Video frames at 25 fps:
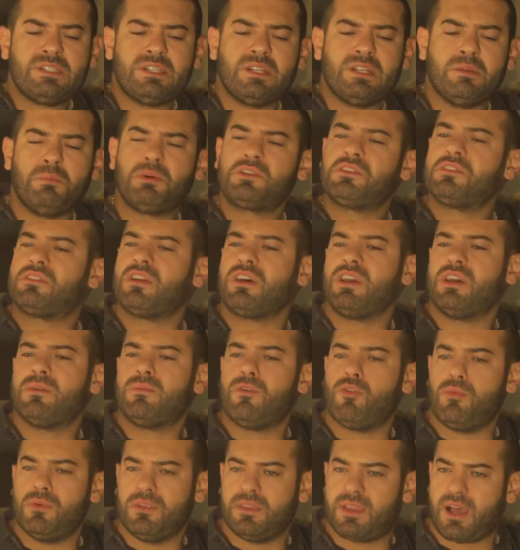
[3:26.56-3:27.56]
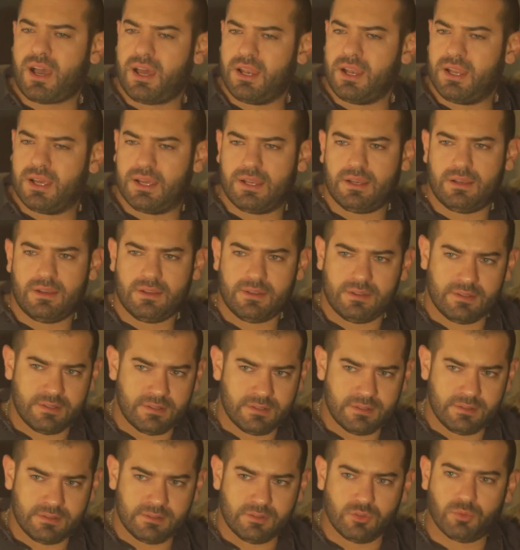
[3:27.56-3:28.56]
البنت طيبه وبنت حلال
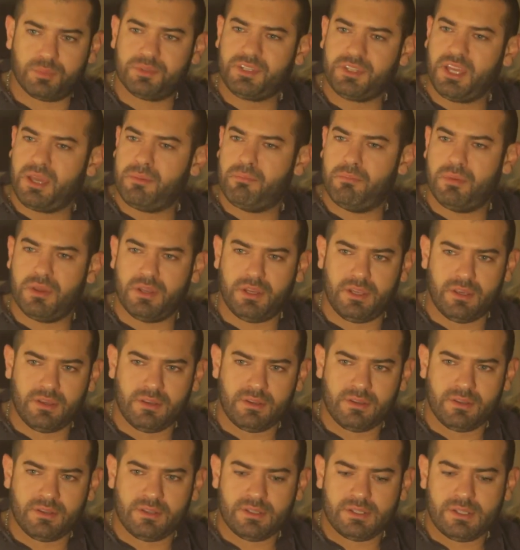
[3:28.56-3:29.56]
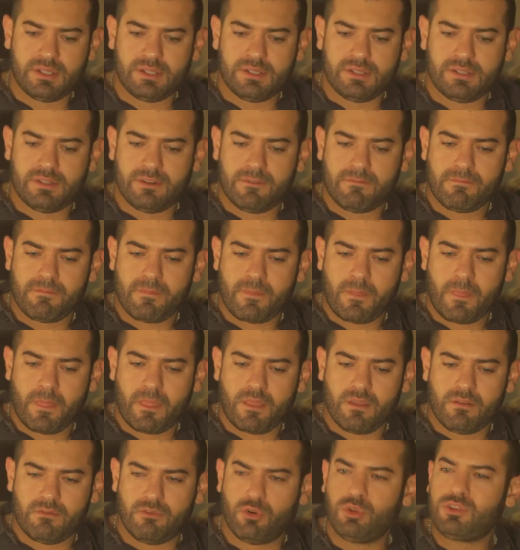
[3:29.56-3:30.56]
وبتحبني
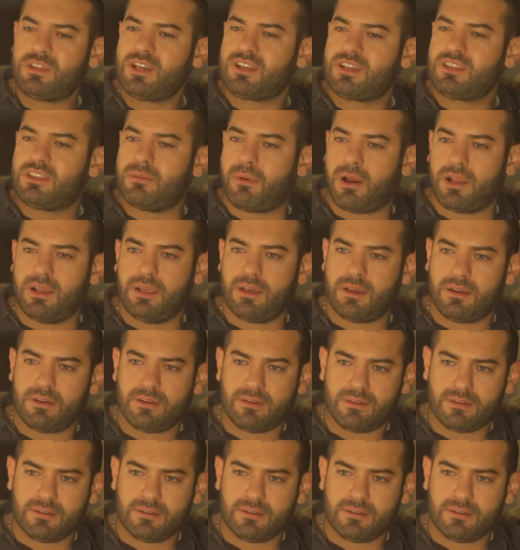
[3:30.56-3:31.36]
فقلت اكتب عليها